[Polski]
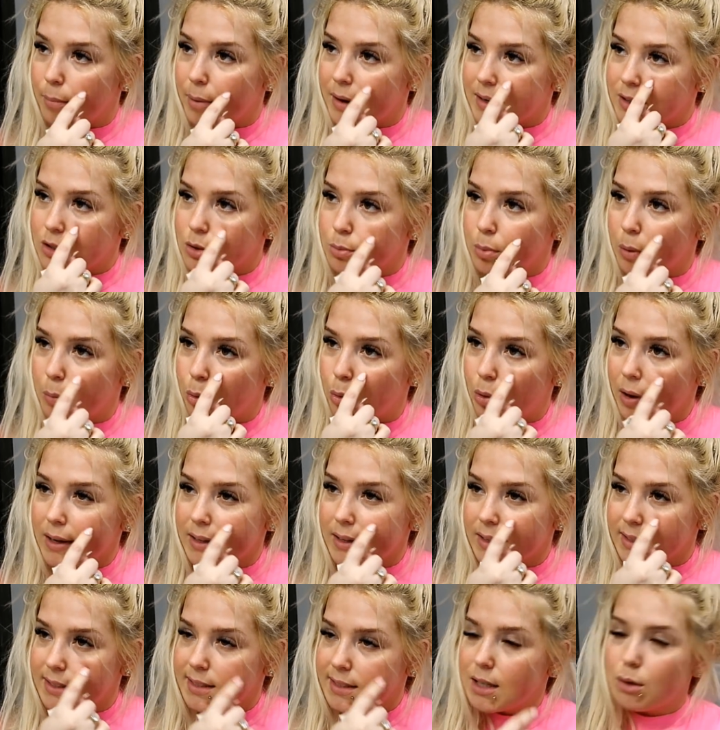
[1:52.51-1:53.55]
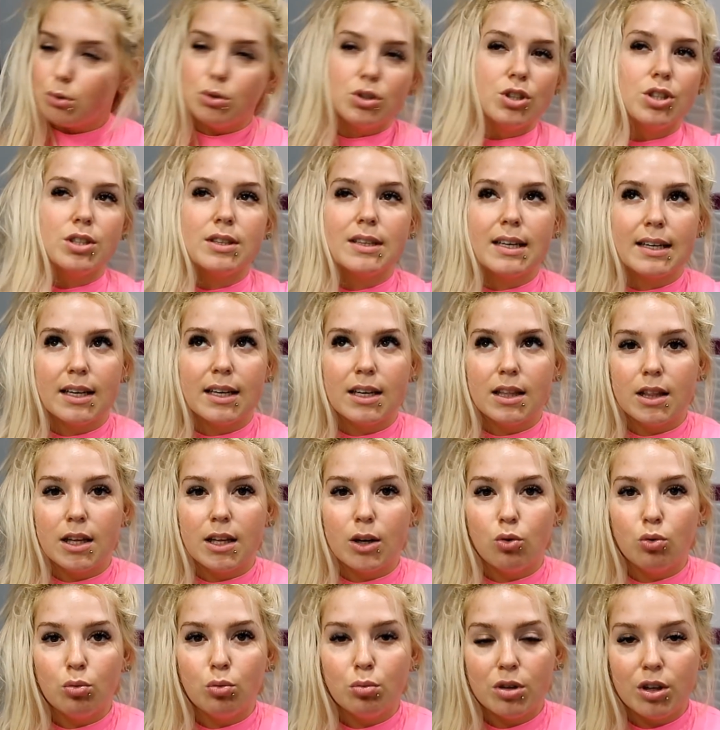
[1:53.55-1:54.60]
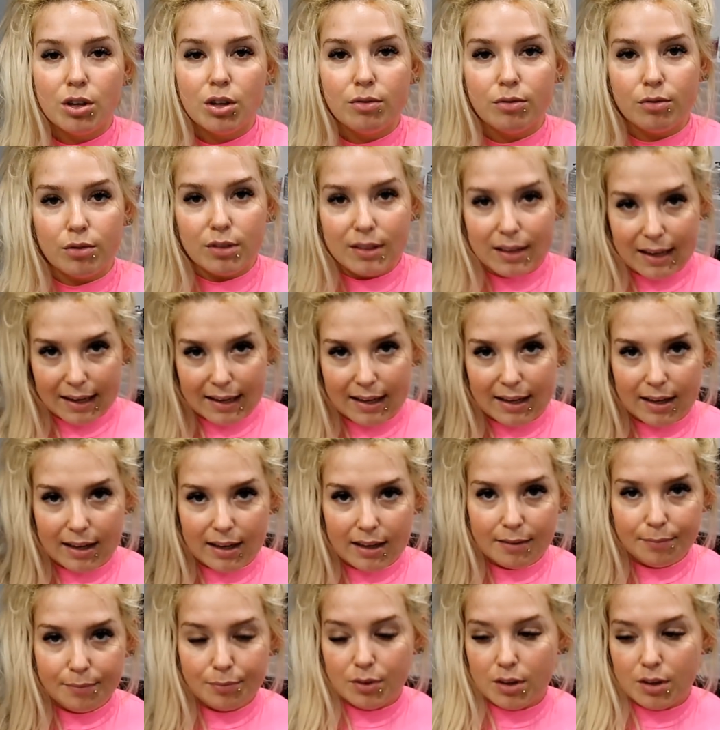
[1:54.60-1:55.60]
Bardzo popularne stały się takie te gumki, takie